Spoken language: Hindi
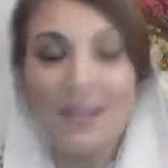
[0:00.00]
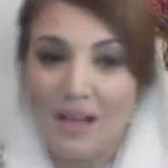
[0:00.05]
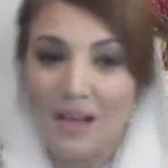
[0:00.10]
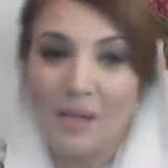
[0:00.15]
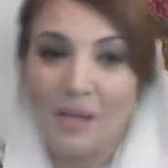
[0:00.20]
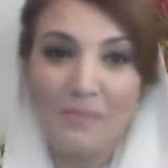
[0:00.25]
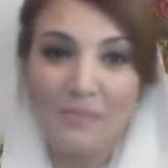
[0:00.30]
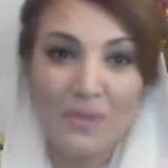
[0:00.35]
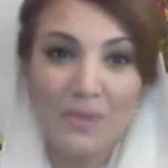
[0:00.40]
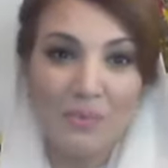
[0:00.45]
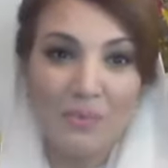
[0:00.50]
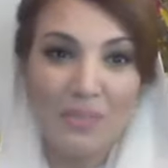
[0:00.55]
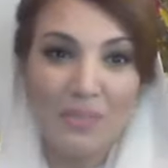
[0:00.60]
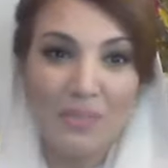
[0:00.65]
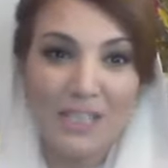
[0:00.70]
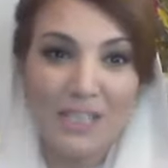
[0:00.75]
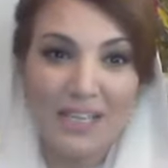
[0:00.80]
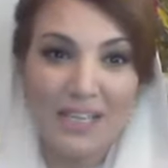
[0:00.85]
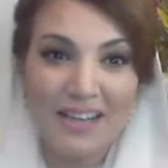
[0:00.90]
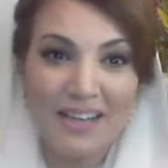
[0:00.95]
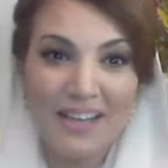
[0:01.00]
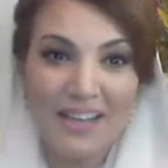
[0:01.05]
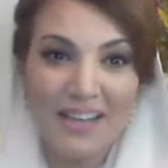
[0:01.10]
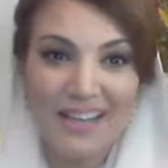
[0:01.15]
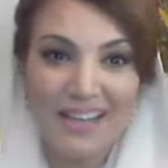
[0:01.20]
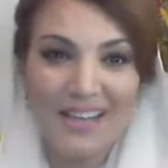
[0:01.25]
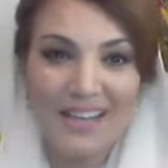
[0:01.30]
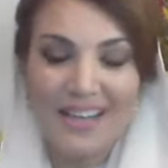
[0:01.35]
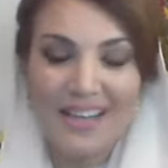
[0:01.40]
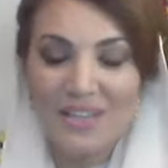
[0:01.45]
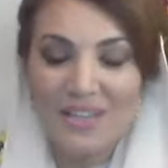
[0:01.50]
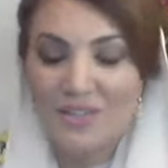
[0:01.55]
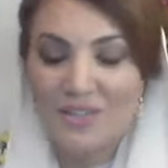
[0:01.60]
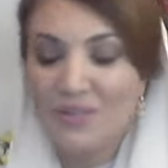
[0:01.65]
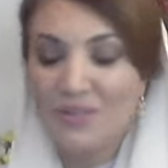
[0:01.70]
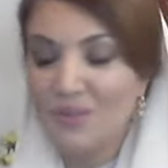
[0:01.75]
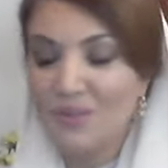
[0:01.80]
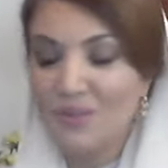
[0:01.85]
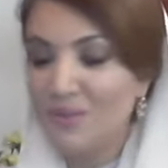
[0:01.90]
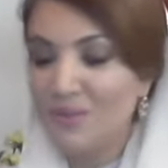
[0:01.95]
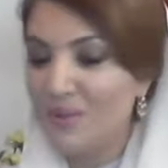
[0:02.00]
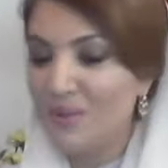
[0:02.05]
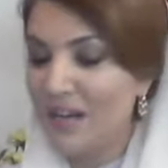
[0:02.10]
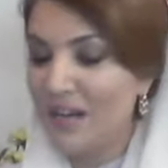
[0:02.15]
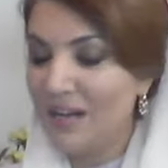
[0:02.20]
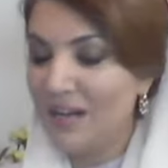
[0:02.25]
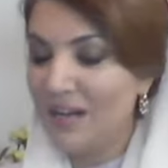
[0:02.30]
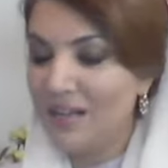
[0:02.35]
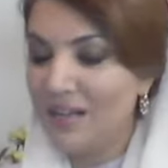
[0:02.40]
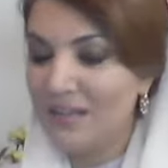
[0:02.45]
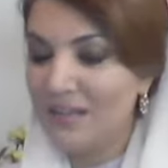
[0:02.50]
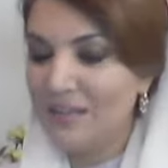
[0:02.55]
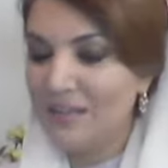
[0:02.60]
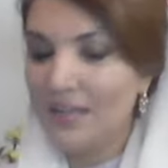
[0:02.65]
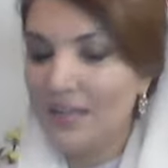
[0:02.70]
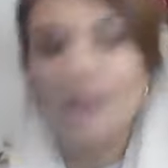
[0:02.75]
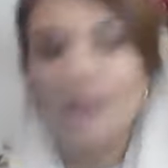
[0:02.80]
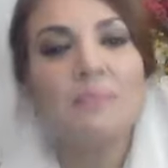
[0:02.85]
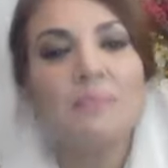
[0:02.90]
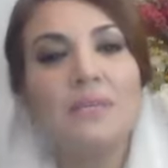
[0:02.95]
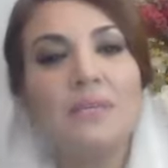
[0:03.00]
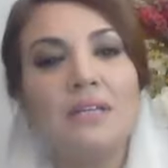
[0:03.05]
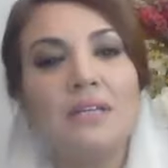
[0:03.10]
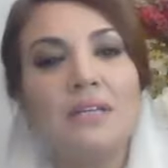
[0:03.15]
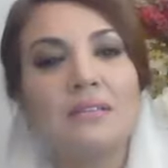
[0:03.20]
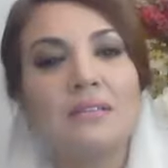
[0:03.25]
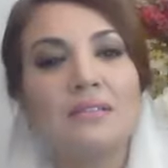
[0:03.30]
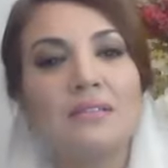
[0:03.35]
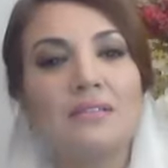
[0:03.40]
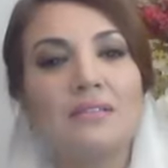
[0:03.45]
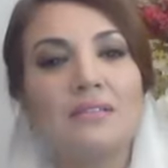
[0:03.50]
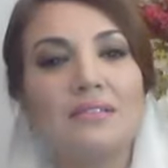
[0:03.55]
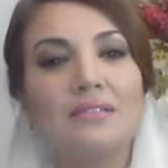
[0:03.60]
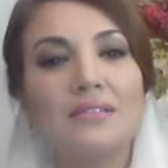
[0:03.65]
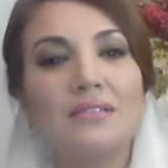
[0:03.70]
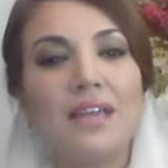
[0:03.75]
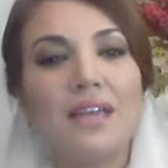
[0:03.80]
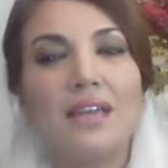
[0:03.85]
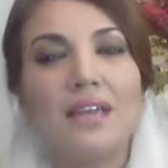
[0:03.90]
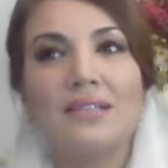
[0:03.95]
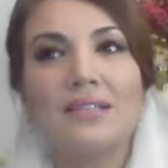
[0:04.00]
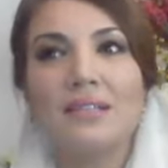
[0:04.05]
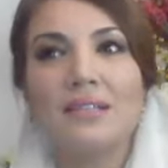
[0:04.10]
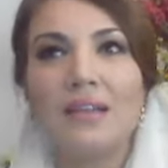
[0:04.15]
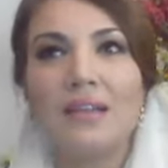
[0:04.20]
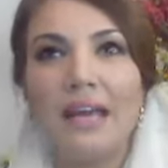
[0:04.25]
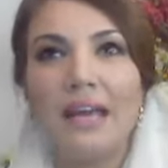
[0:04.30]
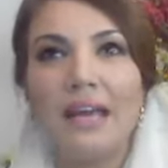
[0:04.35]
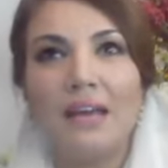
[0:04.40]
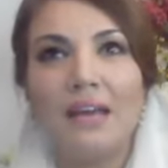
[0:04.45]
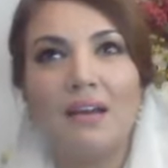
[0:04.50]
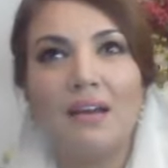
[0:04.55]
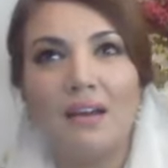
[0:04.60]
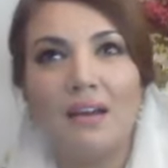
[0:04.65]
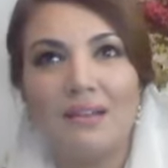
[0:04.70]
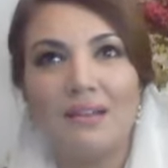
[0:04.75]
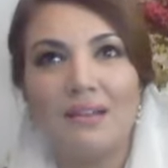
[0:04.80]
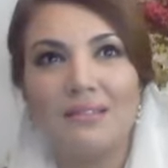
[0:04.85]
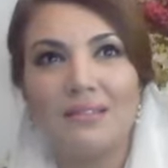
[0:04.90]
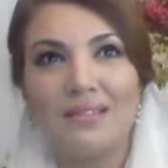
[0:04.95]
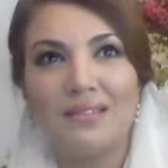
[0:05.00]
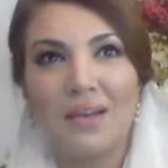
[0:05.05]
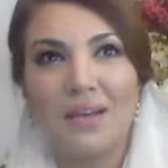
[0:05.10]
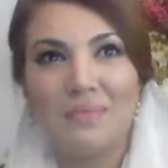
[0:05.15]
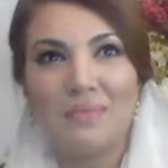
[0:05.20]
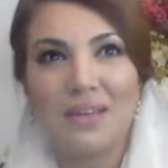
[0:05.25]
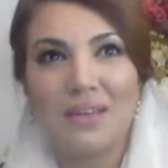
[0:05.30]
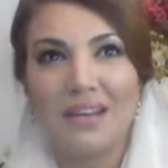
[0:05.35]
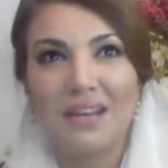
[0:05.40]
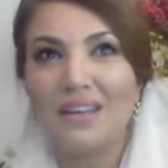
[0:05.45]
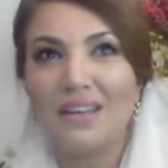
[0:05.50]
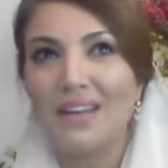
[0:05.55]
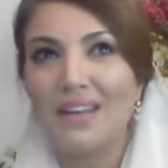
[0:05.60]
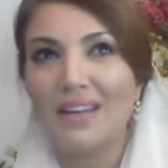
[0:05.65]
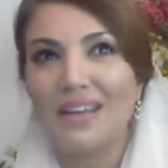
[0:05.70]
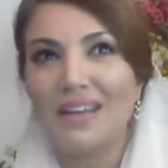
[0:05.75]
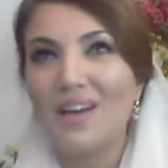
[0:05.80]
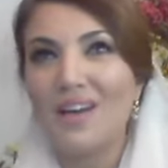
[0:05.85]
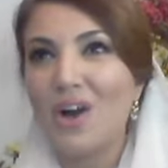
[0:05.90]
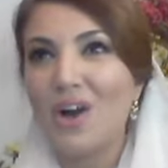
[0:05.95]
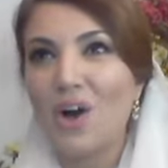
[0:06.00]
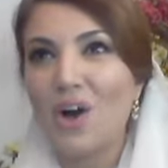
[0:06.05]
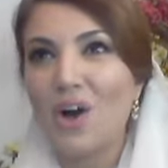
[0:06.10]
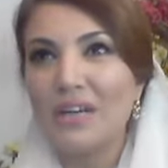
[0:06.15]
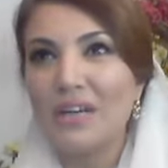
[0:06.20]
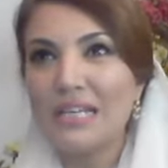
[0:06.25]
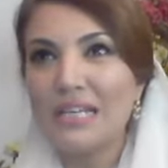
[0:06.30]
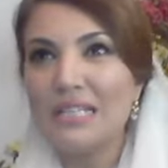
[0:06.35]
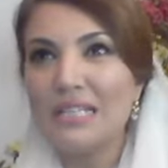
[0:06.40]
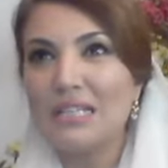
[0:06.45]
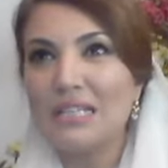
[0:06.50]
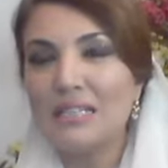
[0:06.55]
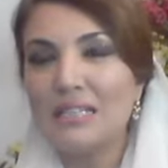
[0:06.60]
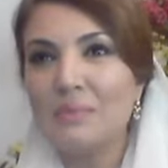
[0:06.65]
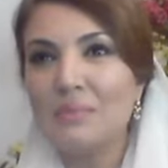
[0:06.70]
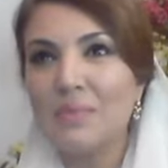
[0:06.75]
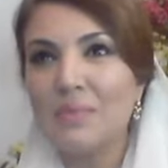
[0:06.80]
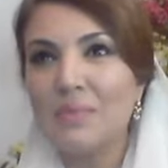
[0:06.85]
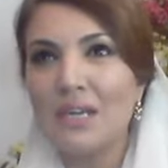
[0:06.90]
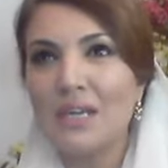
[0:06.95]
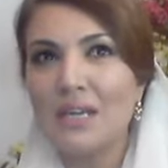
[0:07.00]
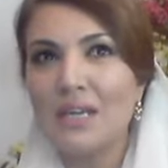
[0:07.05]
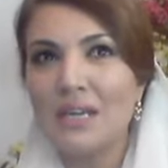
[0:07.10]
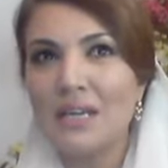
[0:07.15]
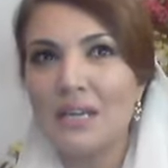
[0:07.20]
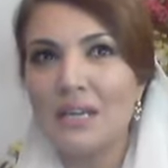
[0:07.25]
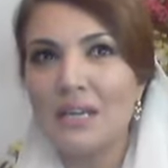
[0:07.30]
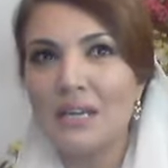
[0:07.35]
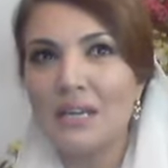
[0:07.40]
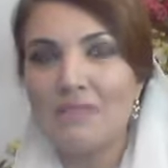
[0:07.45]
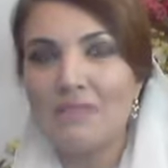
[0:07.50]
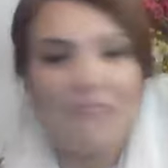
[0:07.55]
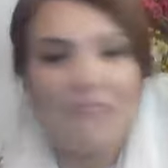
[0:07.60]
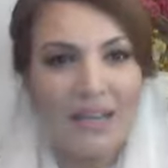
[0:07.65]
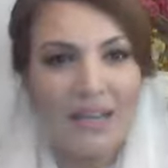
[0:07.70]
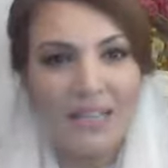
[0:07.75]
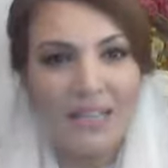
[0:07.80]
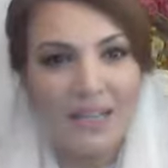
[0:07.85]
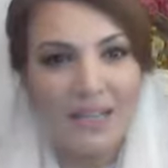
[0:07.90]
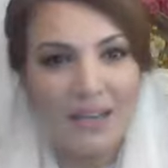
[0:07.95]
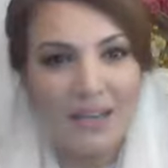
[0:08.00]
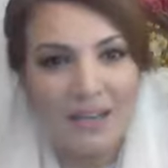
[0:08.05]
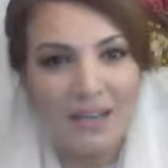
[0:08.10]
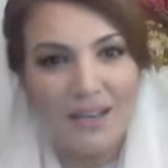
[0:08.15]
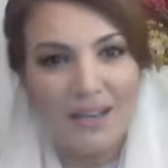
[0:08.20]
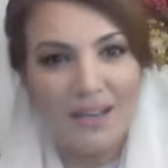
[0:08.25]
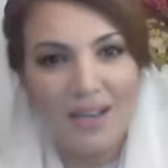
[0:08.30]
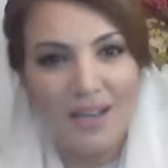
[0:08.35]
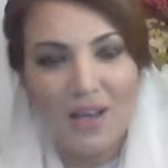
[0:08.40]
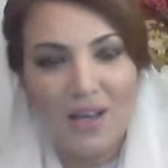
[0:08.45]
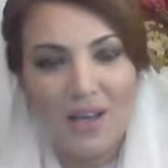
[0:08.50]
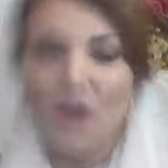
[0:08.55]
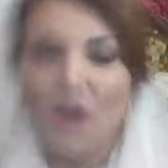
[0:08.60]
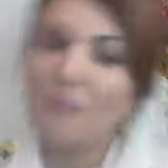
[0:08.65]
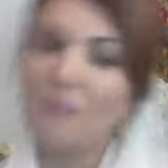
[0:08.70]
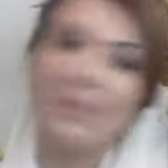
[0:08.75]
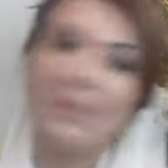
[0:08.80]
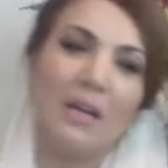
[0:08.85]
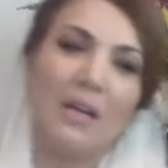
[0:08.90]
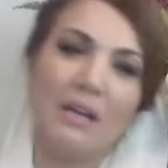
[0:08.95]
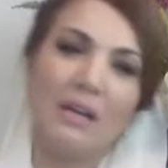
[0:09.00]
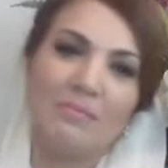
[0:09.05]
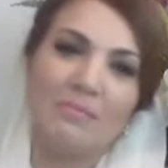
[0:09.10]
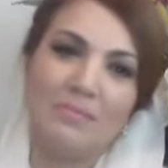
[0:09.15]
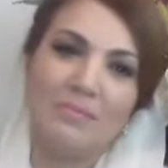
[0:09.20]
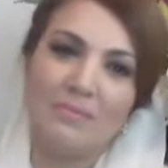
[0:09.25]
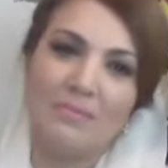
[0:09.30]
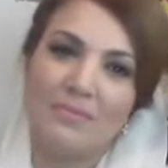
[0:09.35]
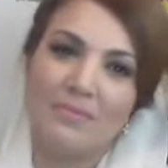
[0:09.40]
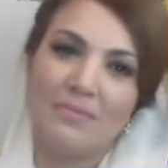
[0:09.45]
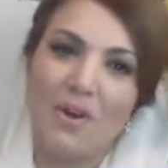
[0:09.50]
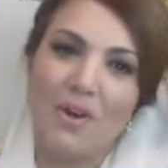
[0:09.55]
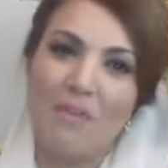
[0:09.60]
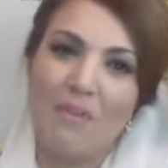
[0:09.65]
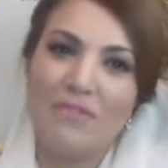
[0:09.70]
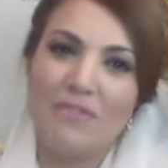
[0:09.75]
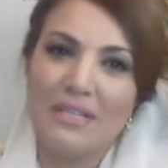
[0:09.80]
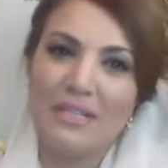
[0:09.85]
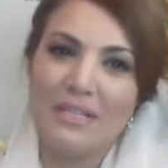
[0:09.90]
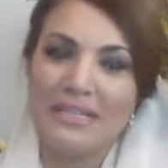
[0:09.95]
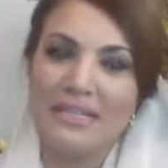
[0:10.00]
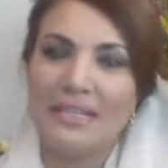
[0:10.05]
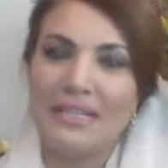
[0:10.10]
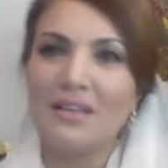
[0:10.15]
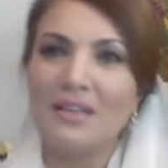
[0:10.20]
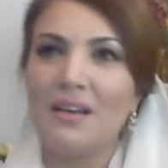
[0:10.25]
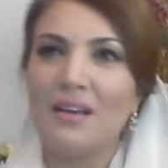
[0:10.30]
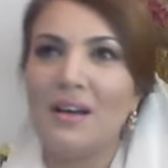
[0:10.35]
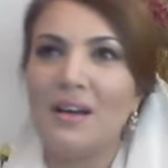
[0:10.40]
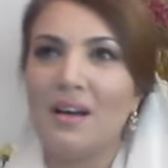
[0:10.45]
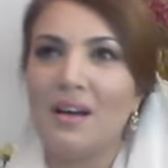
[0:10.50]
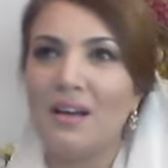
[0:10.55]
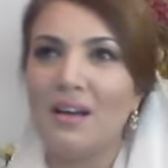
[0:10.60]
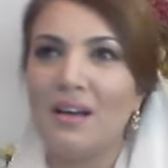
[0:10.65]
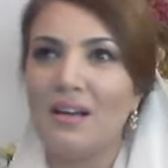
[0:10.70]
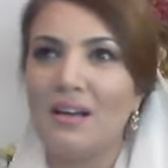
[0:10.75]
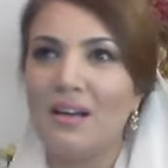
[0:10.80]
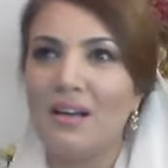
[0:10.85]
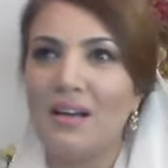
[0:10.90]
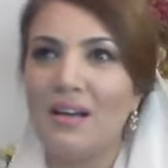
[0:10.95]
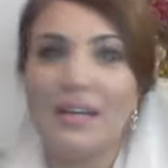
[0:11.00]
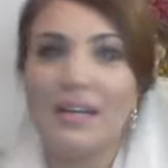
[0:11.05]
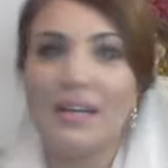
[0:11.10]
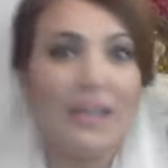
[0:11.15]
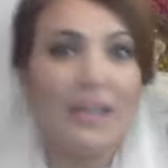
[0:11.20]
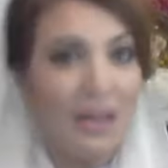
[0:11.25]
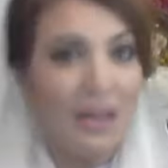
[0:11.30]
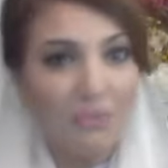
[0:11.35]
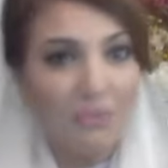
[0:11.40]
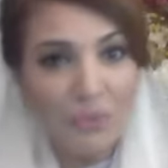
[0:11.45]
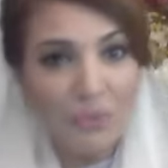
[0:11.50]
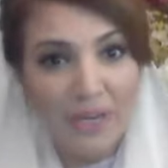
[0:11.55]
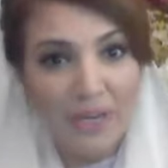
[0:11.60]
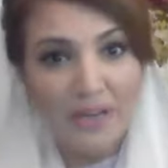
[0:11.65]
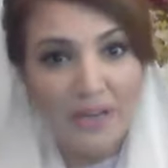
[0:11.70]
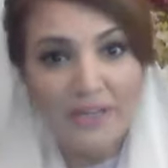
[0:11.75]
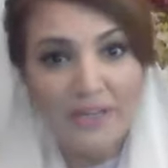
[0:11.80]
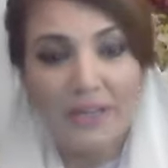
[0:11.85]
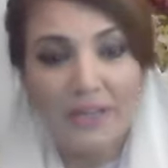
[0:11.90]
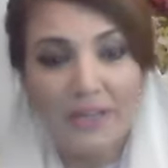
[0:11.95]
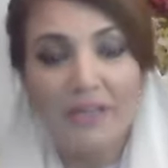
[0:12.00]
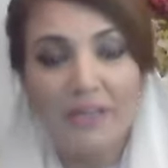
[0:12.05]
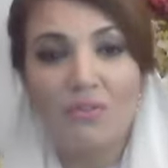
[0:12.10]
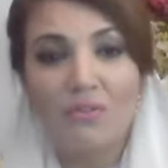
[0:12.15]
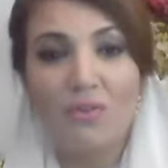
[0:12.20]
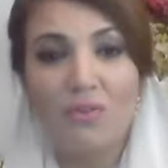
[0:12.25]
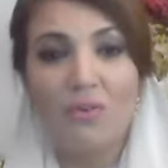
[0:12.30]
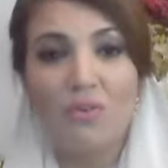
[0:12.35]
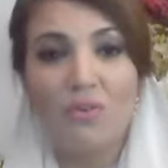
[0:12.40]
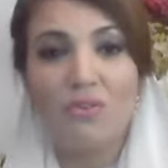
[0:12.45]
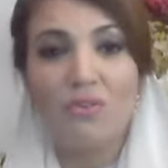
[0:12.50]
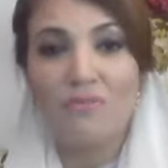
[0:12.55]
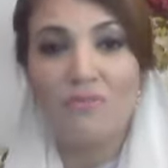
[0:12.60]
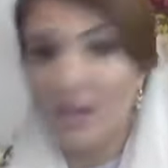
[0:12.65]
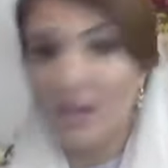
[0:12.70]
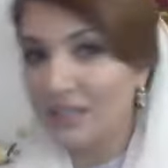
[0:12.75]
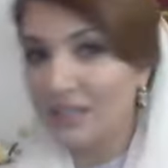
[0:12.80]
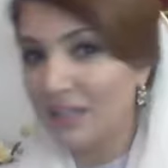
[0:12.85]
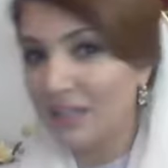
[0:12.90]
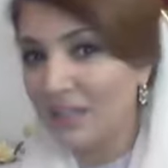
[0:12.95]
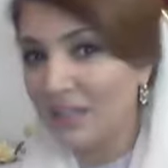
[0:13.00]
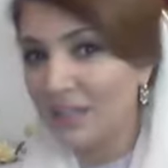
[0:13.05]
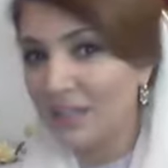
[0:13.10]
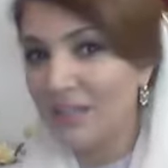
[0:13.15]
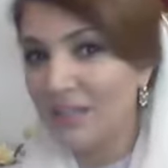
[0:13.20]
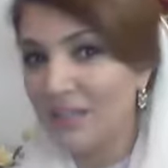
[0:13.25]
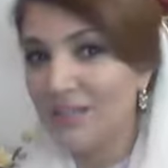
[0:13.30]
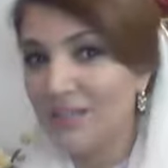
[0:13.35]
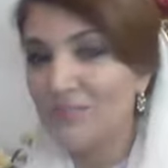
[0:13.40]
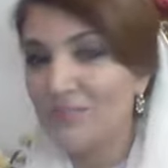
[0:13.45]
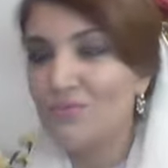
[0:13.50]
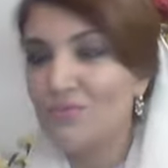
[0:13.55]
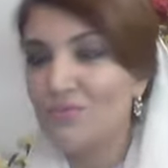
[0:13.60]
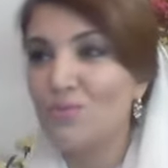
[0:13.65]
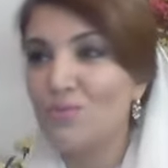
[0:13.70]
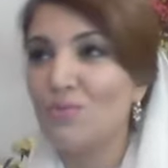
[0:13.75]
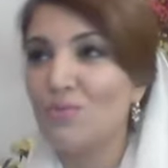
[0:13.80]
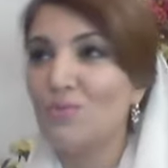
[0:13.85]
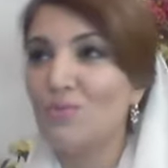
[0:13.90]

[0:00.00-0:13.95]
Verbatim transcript: हम क्यों पीछे रहें सो so, uh, हम भी ऐसे ऐलाना अब करेंगे और इस किस्म की वादे करेंगे और फिर हम ऑब्वियसली uh, अगर ना पूरे कर सके वो वादे वो